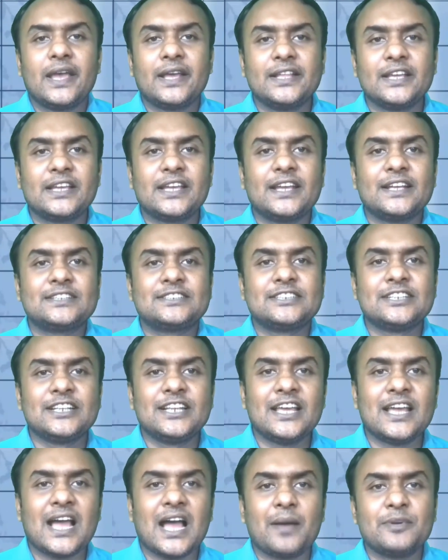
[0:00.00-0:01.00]
এদিকে
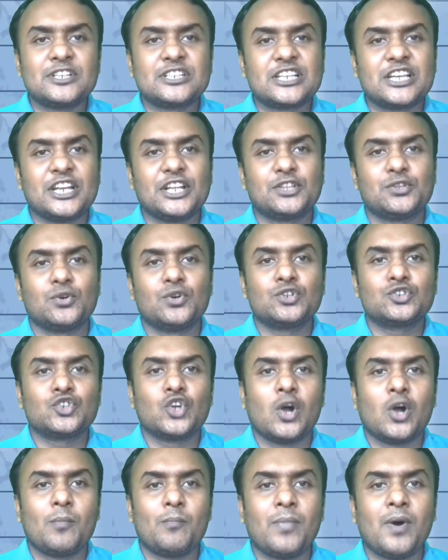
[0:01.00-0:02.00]
চীনে আবিষ্কৃত
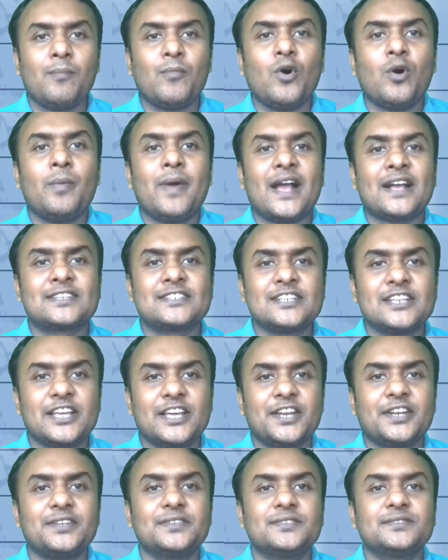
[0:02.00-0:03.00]
সম্ভাব্য
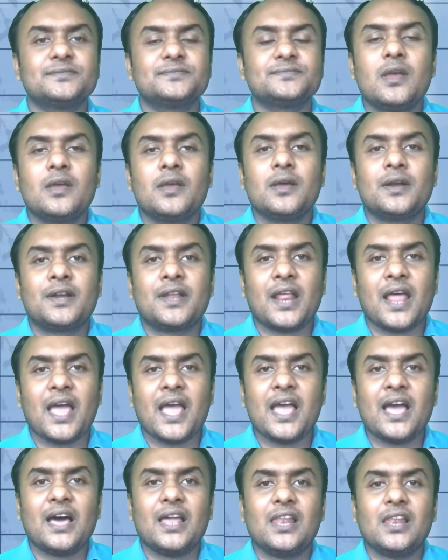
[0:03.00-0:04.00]
ভ্যাকসিনের
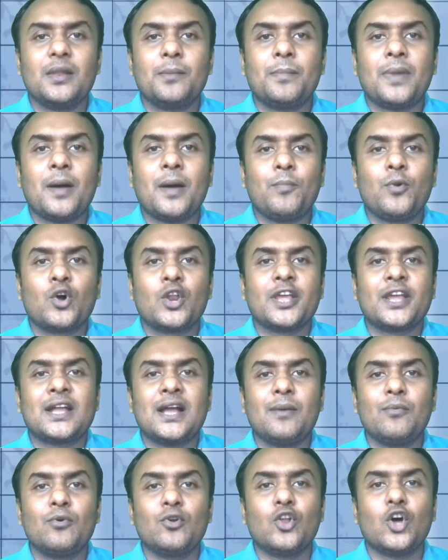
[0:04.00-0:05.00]
ট্রায়াল বা
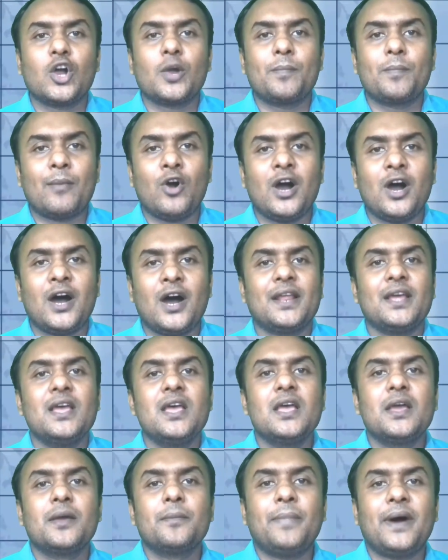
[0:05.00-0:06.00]
পরীক্ষামূলক ব্যবহার
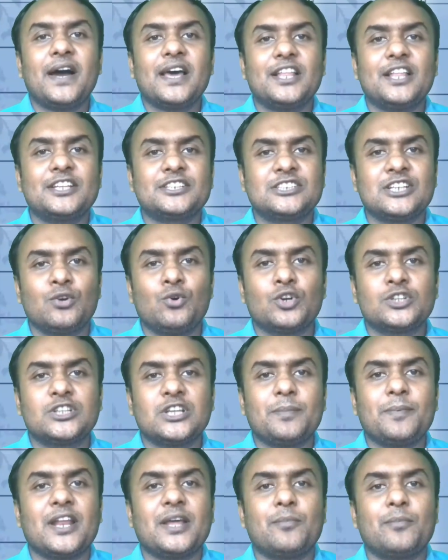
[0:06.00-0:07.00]
বাংলাদেশে
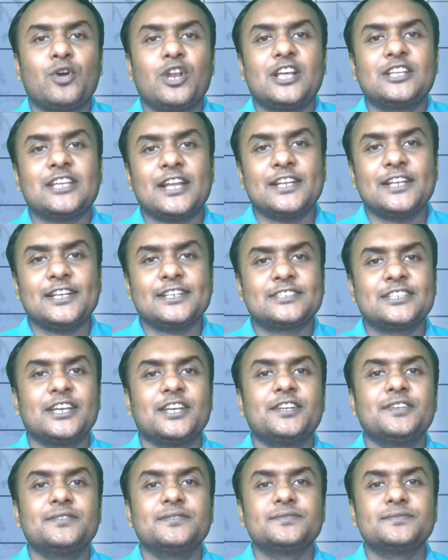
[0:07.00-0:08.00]
হতে পারে বলে
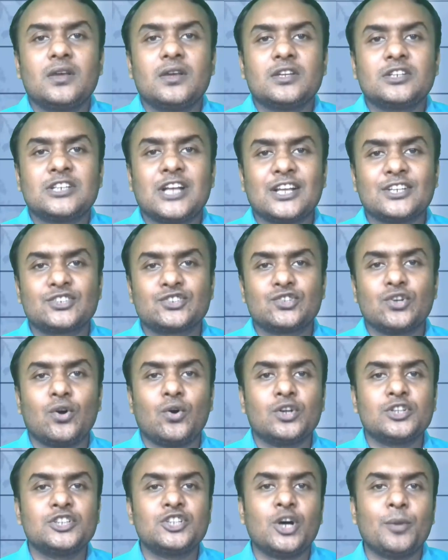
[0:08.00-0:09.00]
জানিয়েছেন স্বাস্থ্য
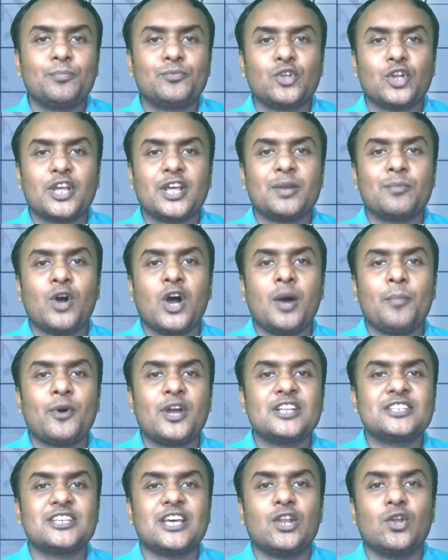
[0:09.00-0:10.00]
অধিদপ্তরের
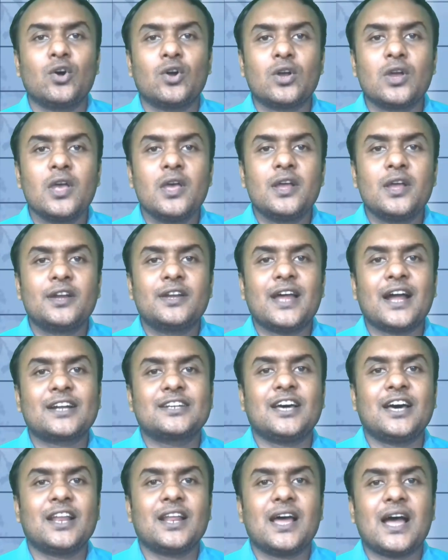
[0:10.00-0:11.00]
মহাপরিচালক
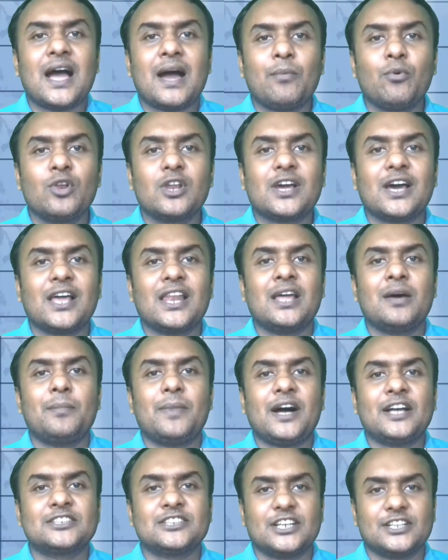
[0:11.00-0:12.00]
ডাক্তার আবুল
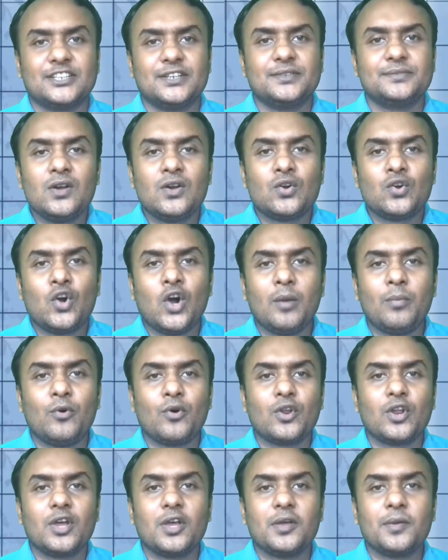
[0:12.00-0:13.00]
কালাম আজাদ
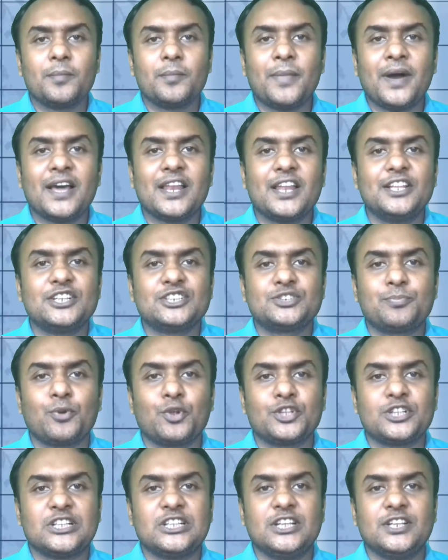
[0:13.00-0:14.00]
খবর বাংলাদেশ
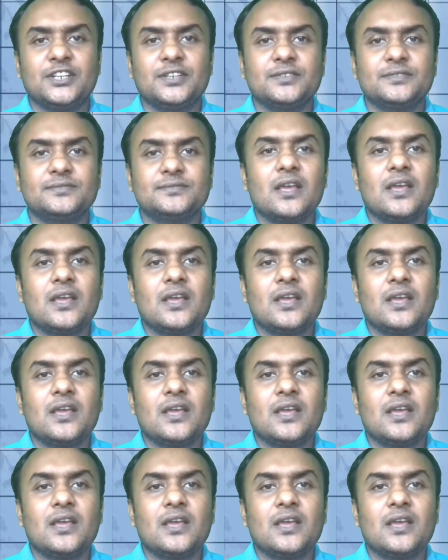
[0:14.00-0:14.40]
প্রতিদিন